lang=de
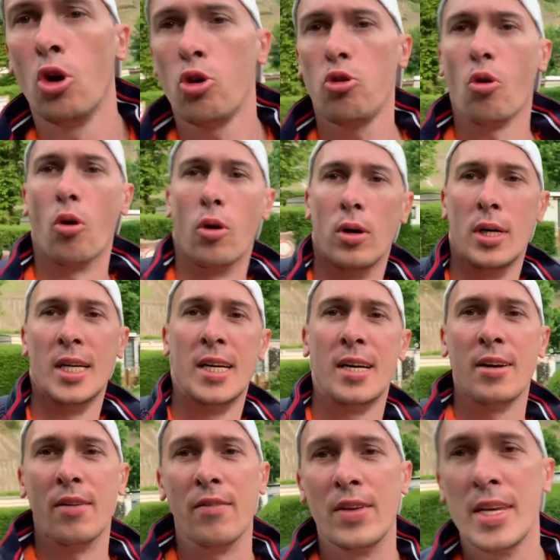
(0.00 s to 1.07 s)
ja,
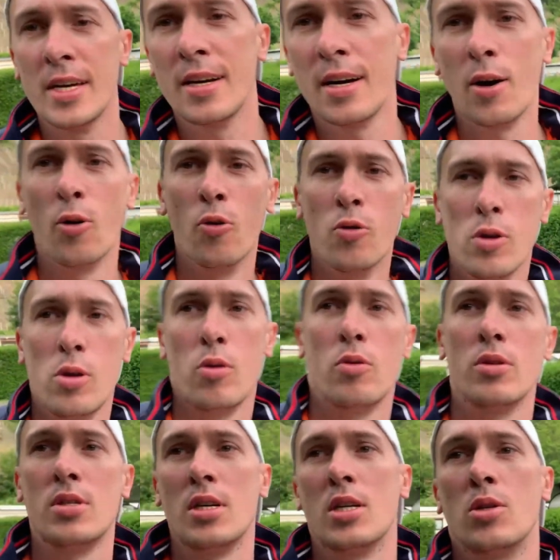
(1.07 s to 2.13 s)
wir holen
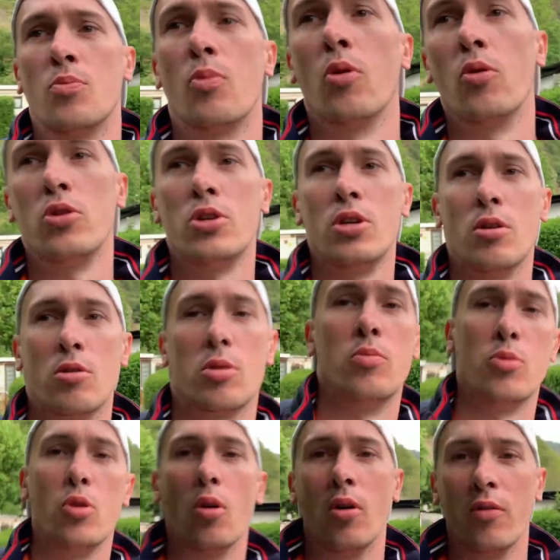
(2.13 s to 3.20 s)
uns jetzt Brötchen aus
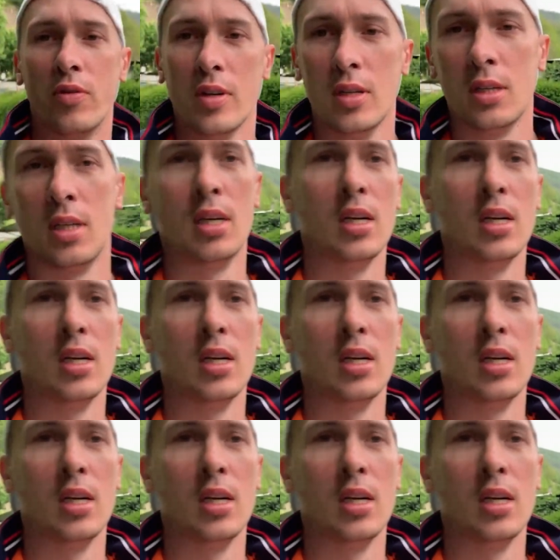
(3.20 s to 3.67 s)
dem Dorfe.